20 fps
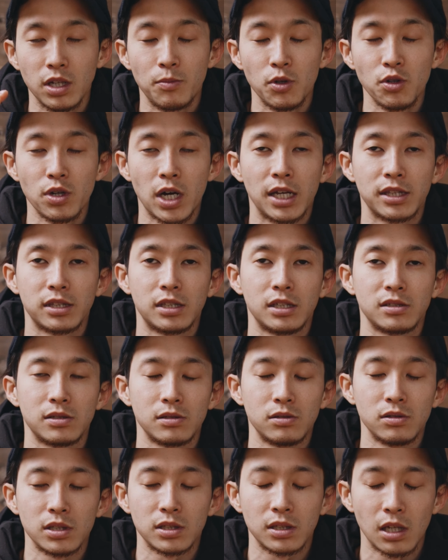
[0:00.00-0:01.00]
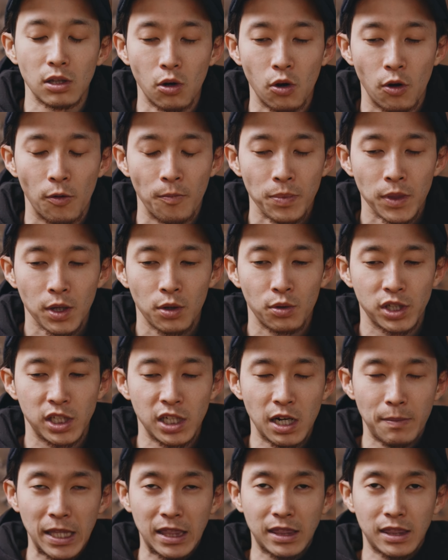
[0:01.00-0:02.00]
なものがあったりするんですけどこう
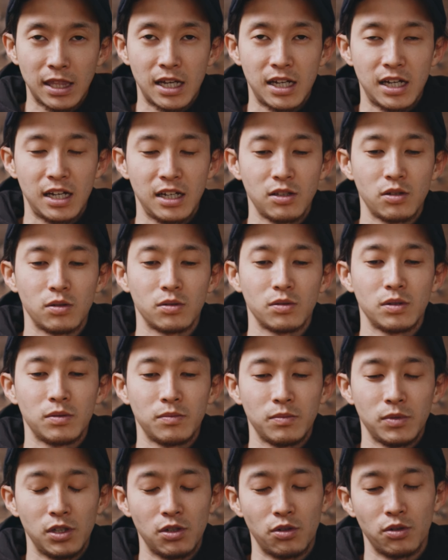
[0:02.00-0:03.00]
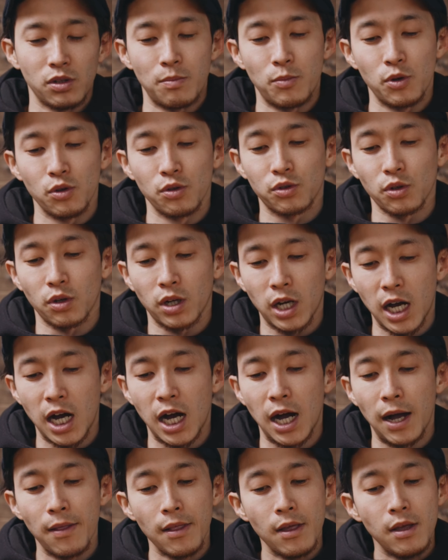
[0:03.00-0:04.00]
平べったいのようなものと
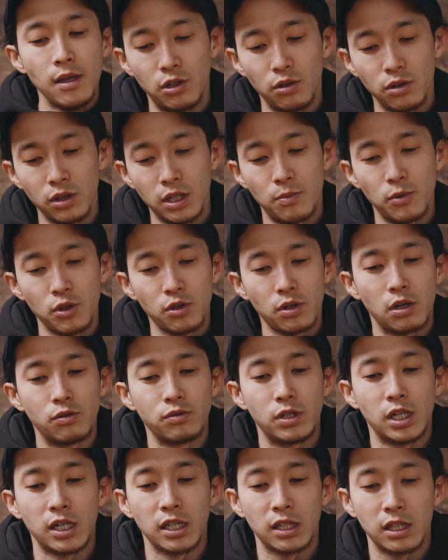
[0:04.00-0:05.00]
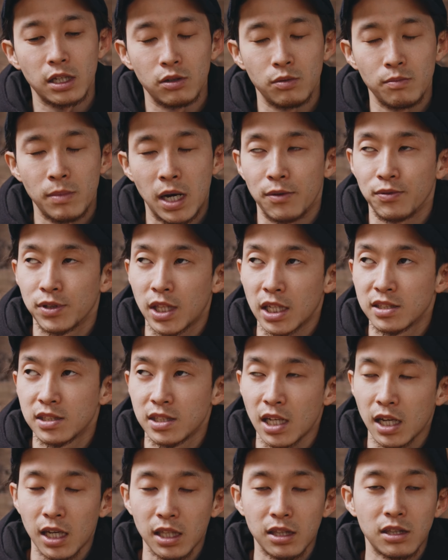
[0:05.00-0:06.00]
かいろんなものが売られてる、まあ、2つ
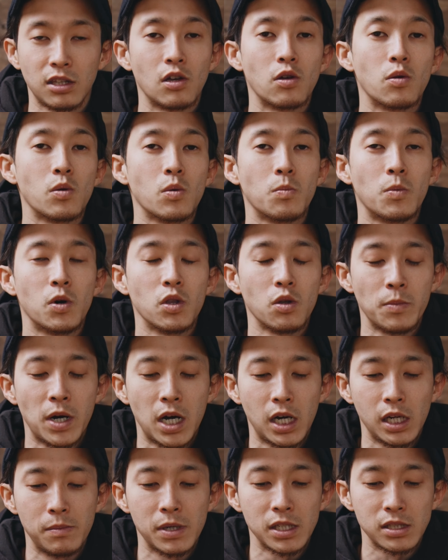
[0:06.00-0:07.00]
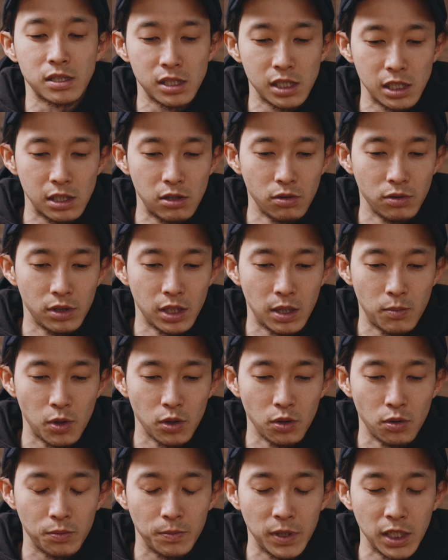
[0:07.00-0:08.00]
だけっていうものもありますしいろんなも
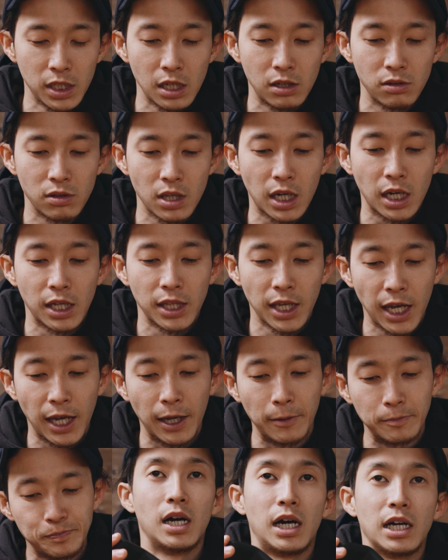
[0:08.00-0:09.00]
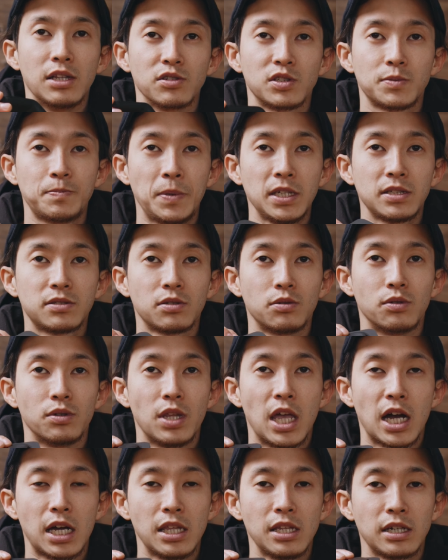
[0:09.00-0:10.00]
のを見てる中であのスペースを
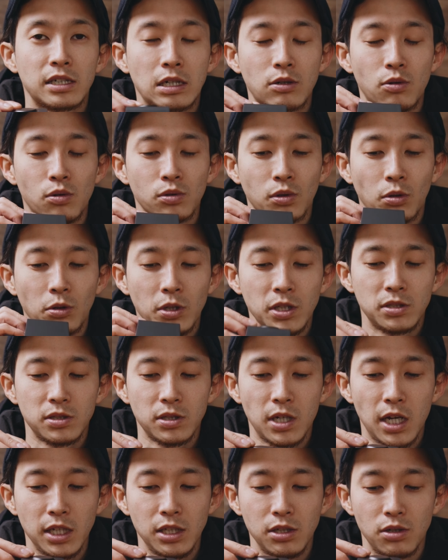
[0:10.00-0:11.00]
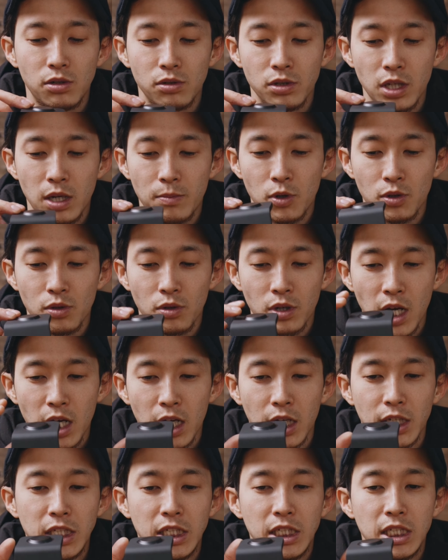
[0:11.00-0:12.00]
なかなかこう取りづらいようなもの
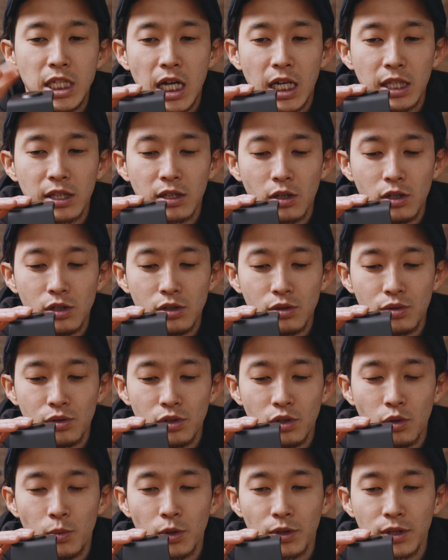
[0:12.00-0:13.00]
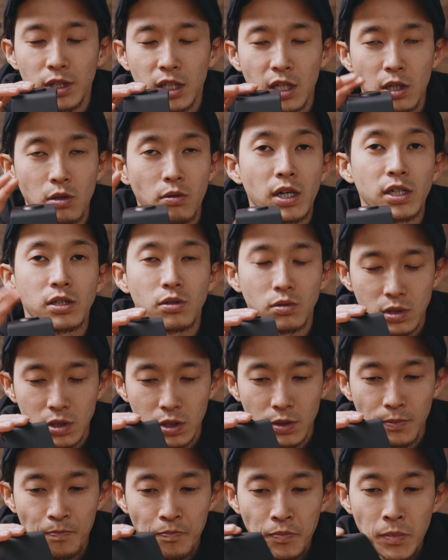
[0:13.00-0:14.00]
がいいなっていうふうに思ってたのが1
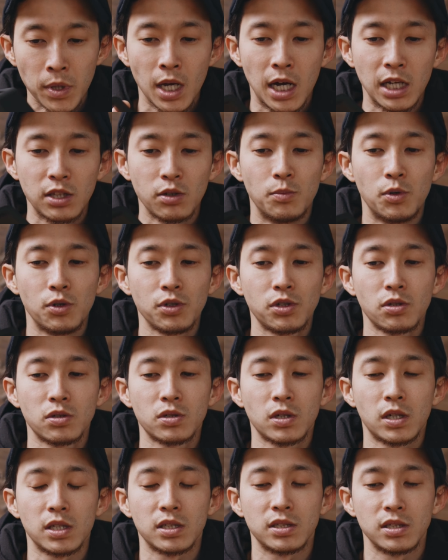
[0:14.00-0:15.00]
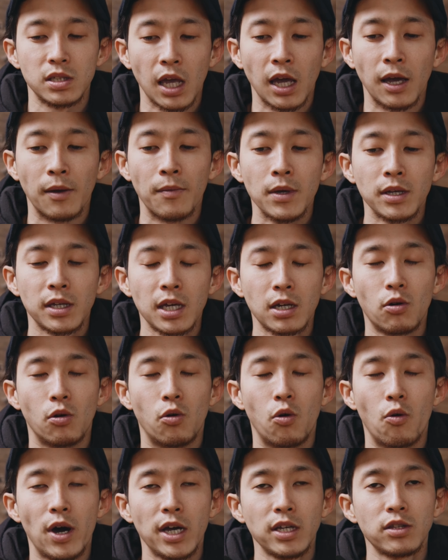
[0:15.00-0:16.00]
つあともう1つがですね結構
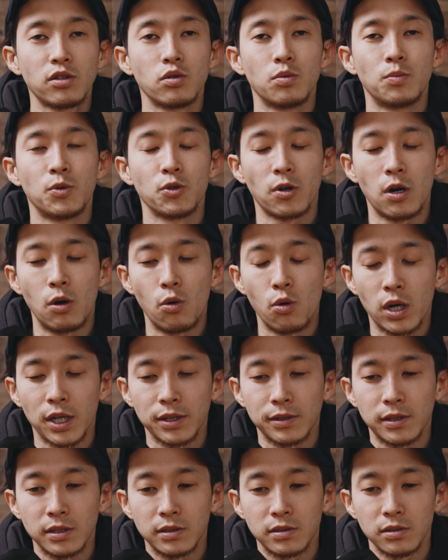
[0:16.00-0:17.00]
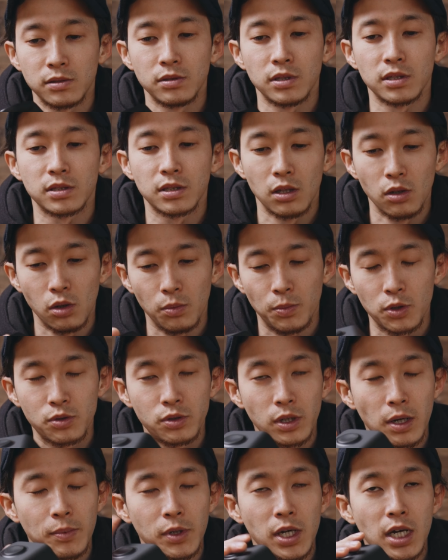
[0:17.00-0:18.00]
ホワイトのものが多かったりするんですけど
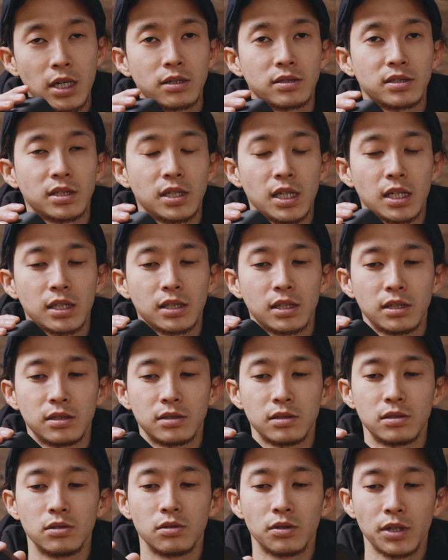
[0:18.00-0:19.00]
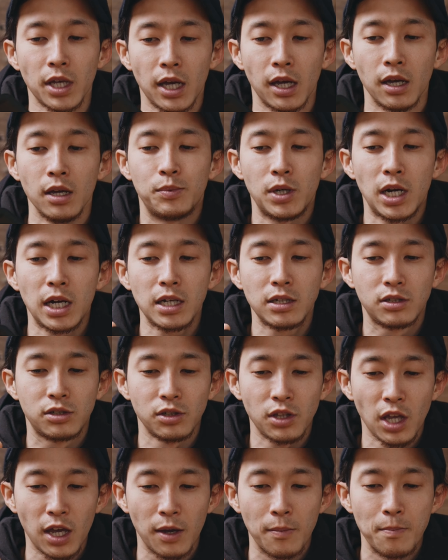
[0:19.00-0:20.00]
僕はブラック好きだったりするので
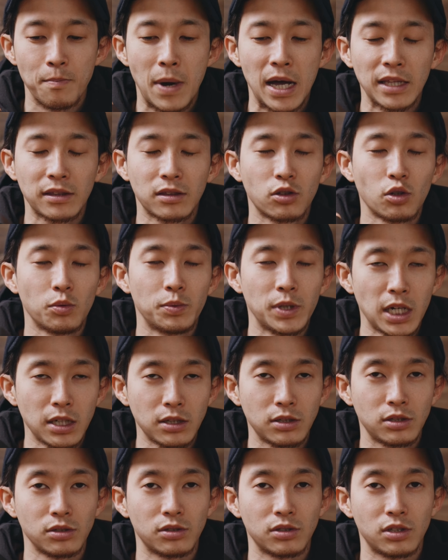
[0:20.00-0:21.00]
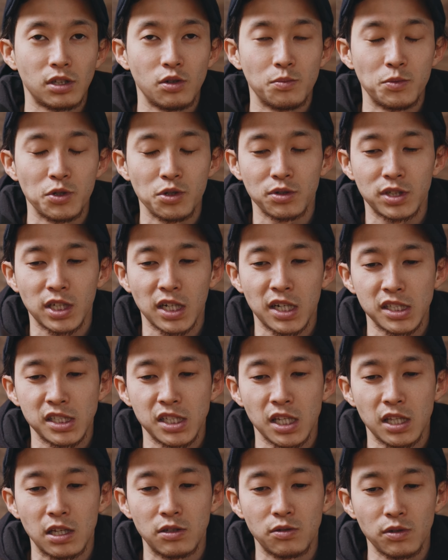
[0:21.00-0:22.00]
ブラックでマットブラックっていうものを探し
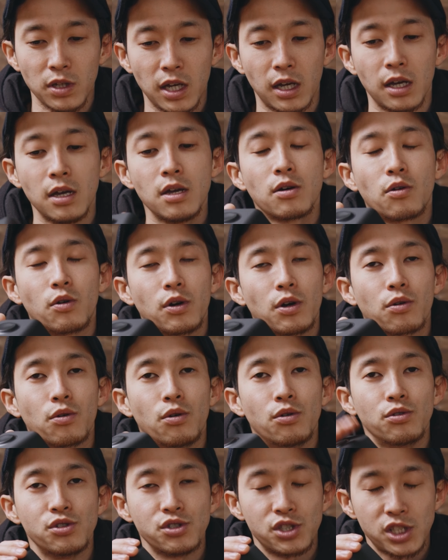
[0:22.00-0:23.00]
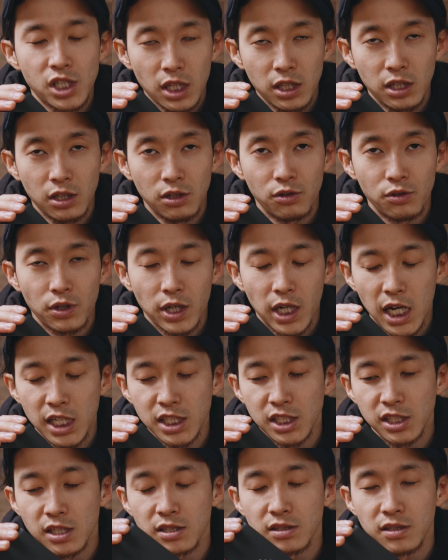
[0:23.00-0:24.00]
てたのでこれを購入したっていうような
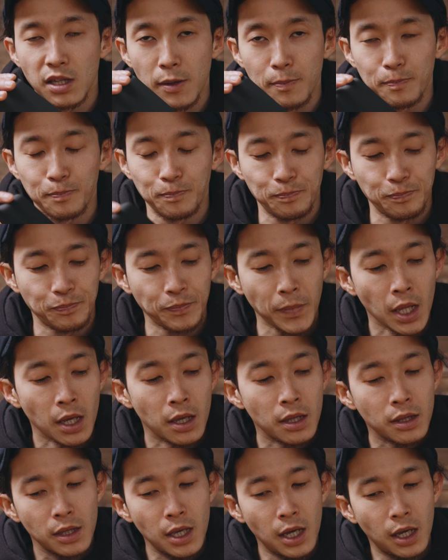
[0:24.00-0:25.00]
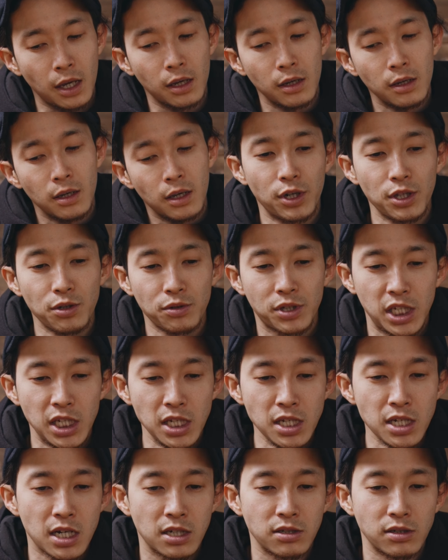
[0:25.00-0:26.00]
感じですねでこれの
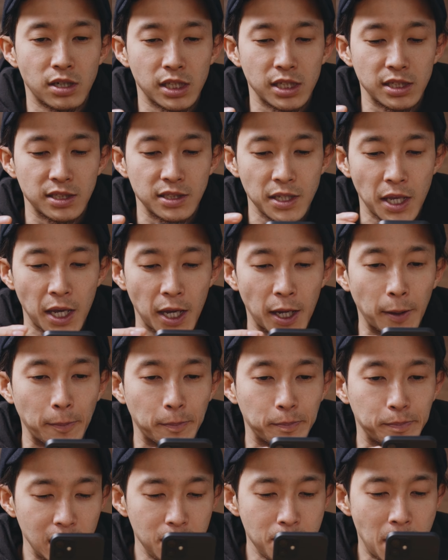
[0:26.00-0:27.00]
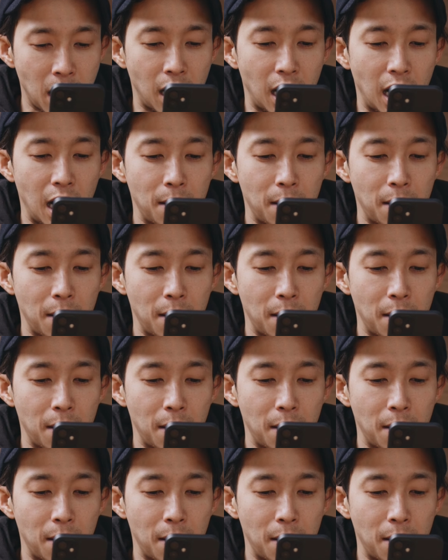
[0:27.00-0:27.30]
金額がですね今